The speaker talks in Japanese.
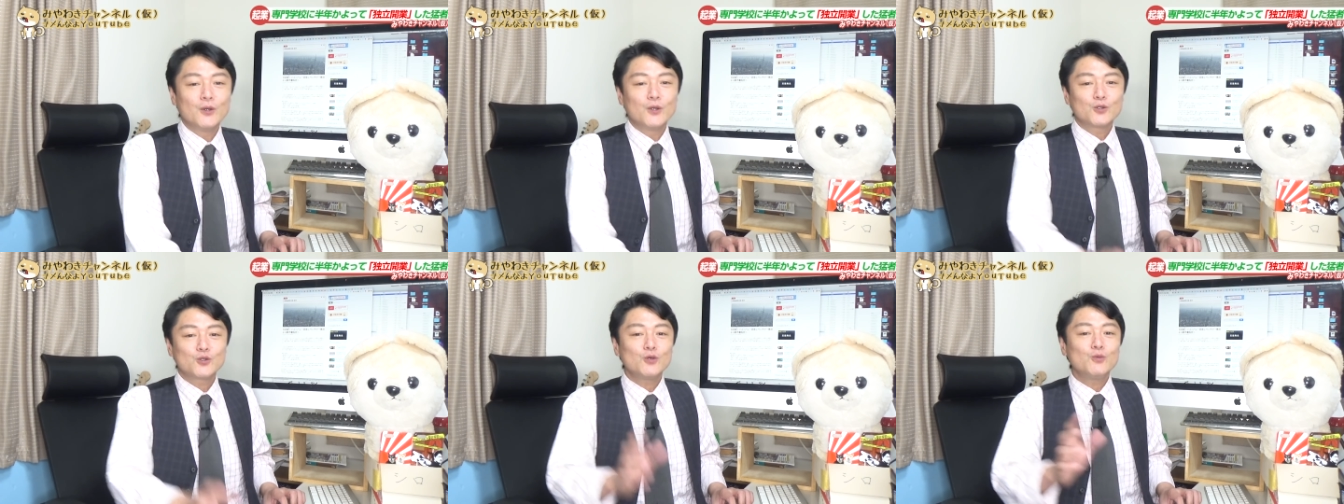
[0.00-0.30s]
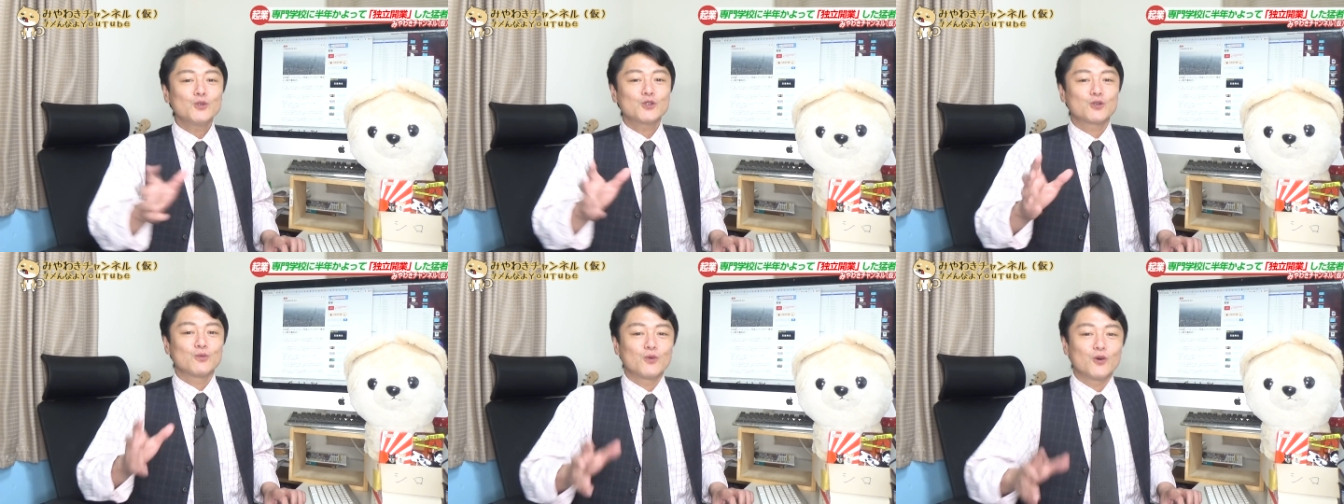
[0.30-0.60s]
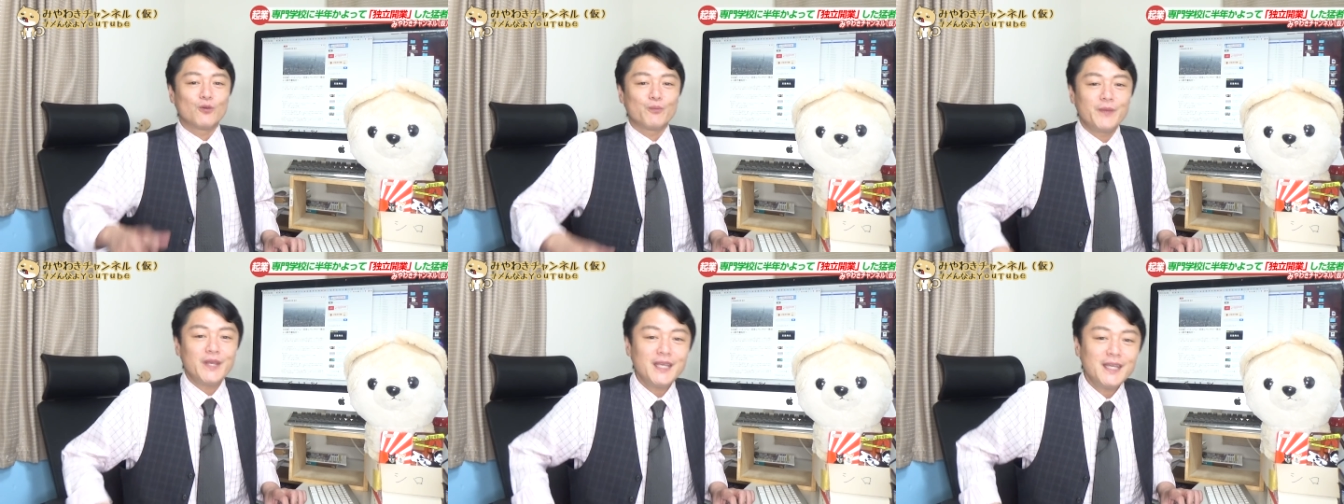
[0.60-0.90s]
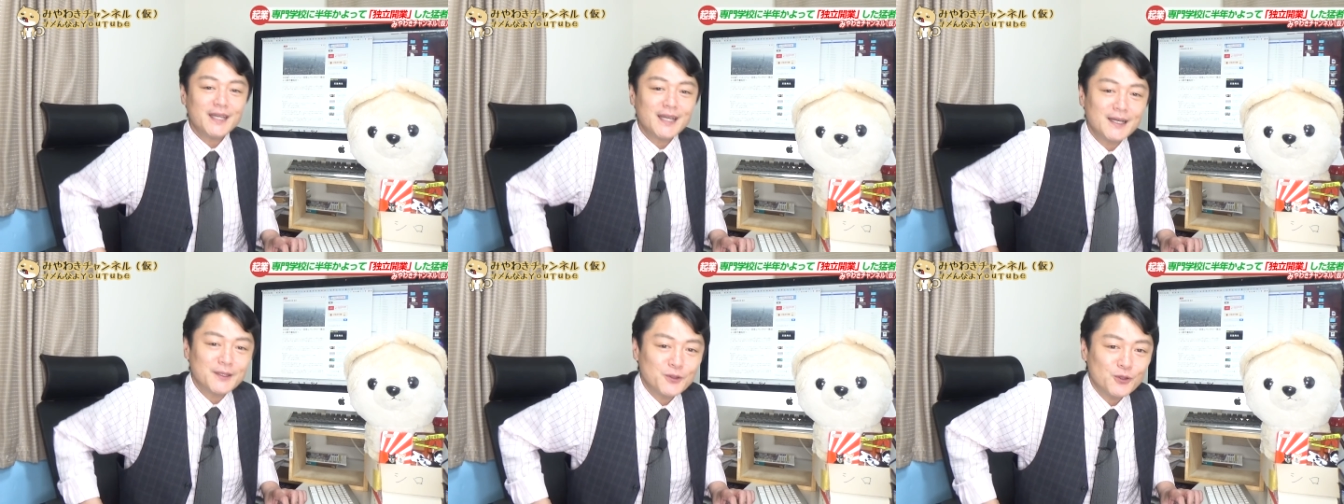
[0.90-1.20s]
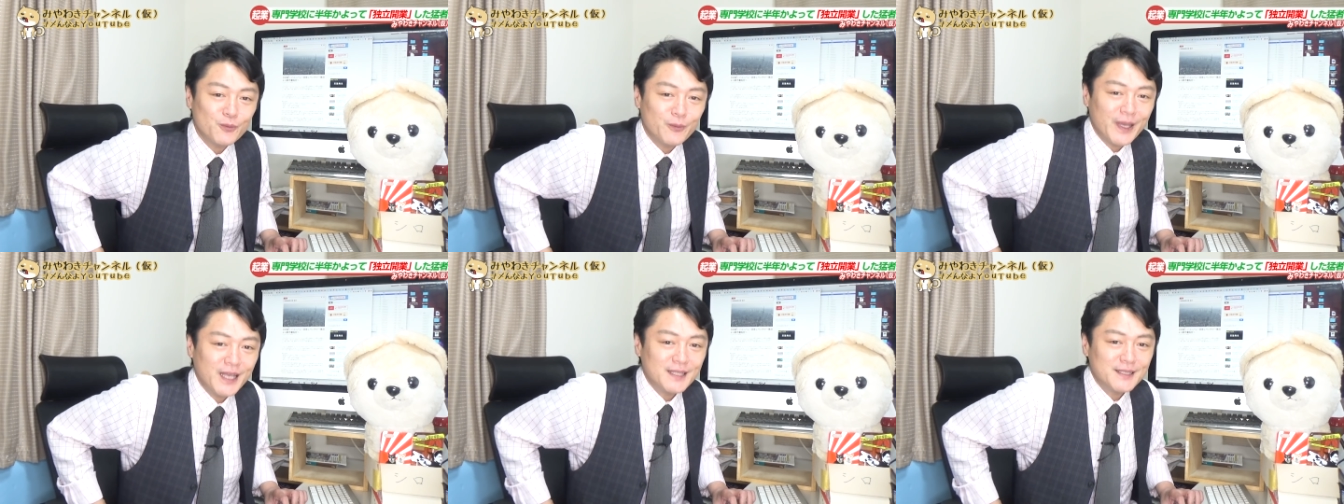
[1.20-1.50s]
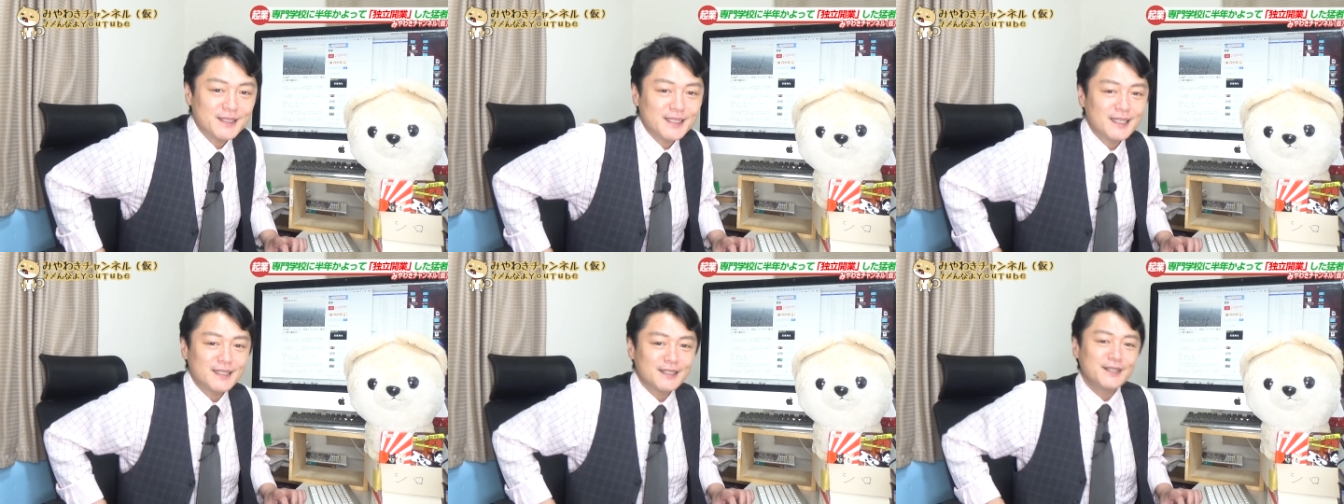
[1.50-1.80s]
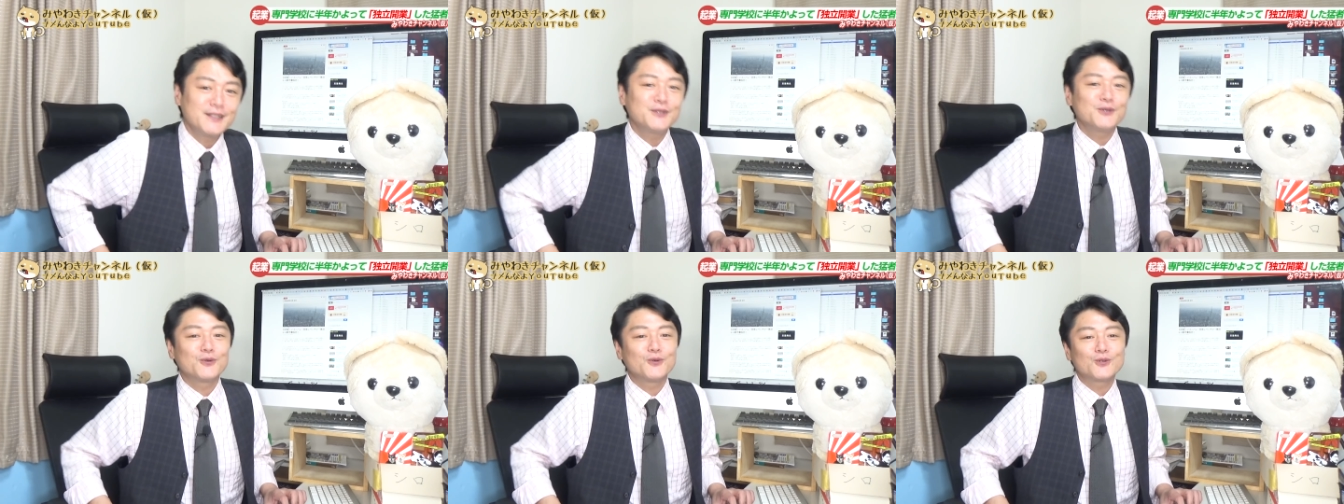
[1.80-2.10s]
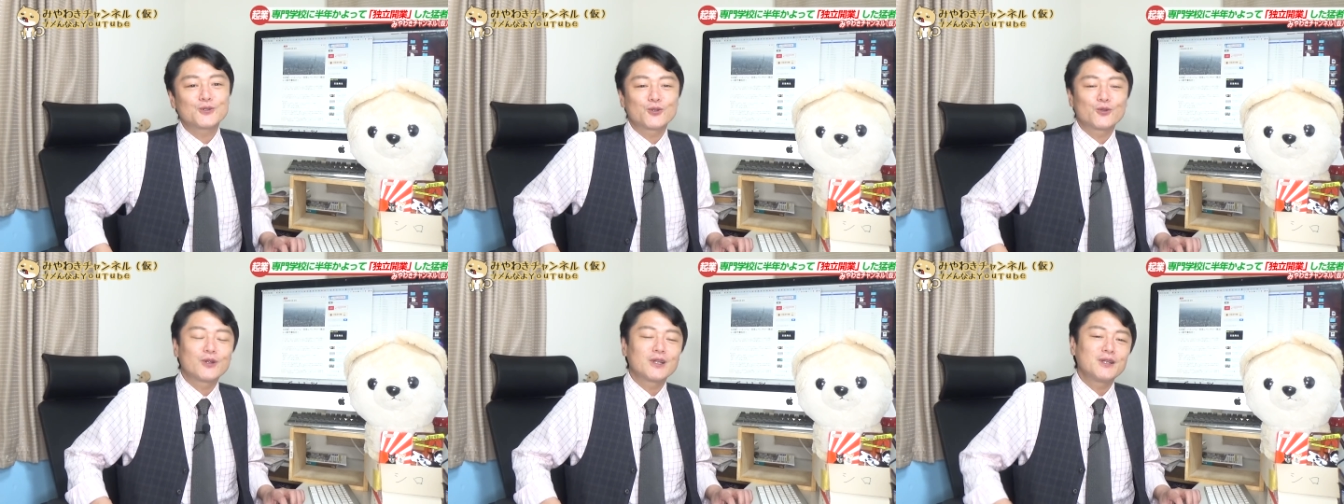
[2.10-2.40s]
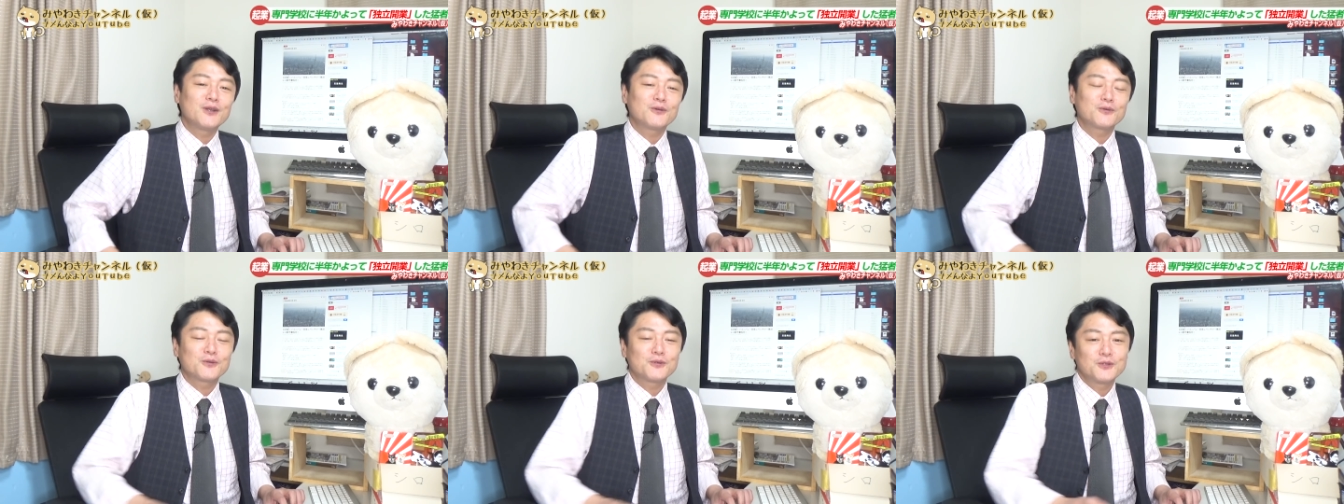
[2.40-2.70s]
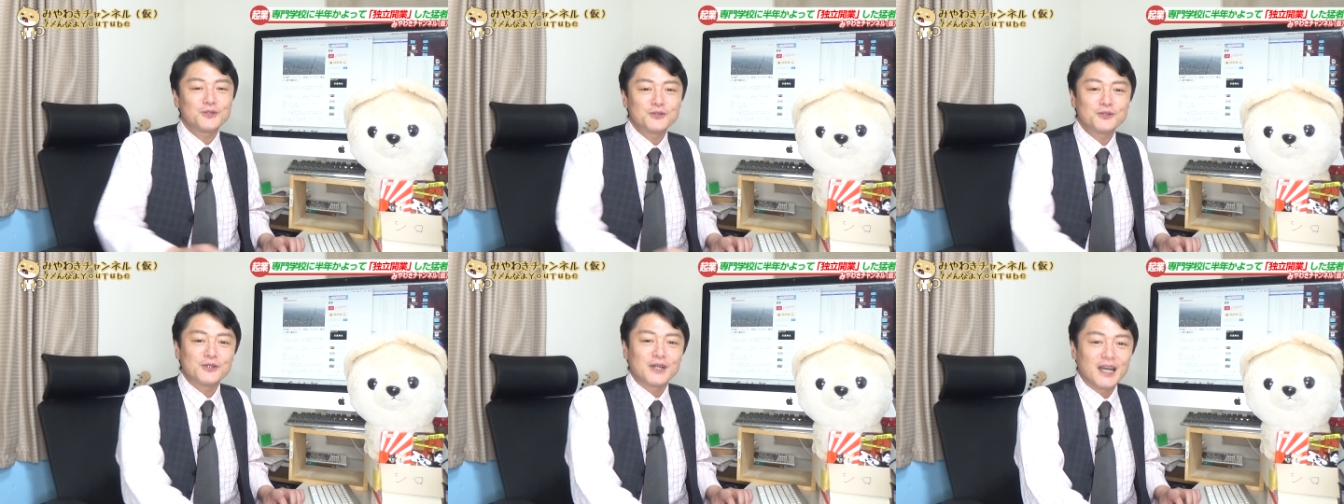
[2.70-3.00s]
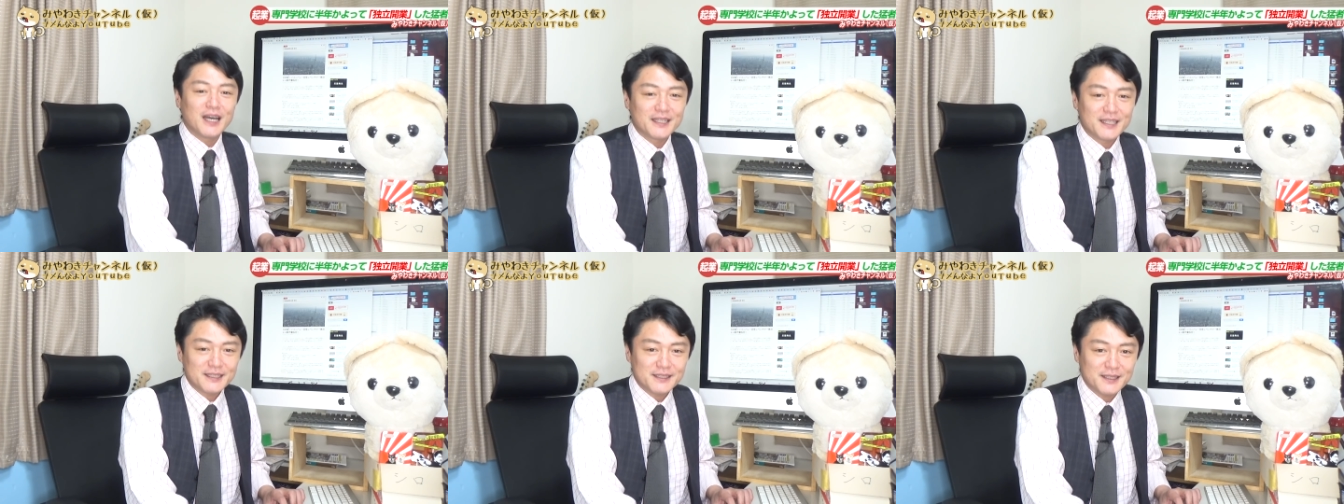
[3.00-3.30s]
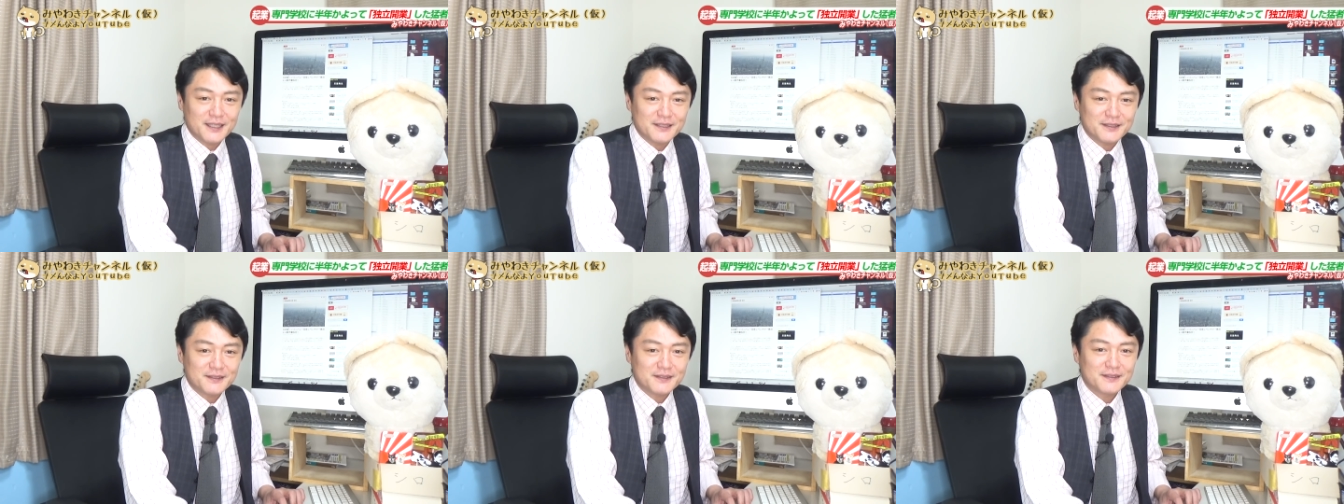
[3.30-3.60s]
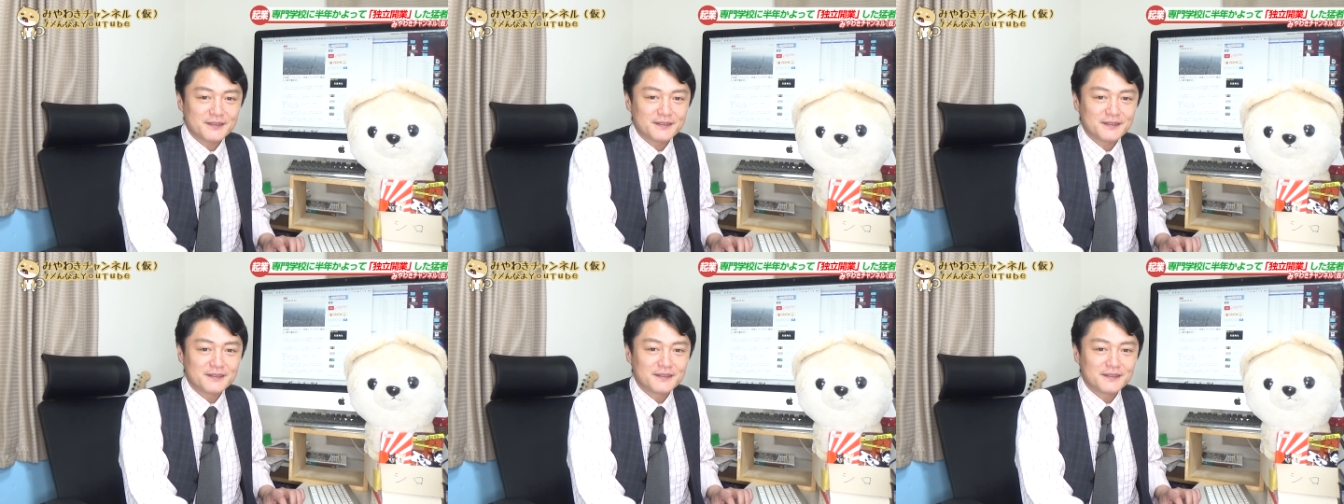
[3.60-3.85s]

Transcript: そもそも民間のベンチャー企業を育てるという話です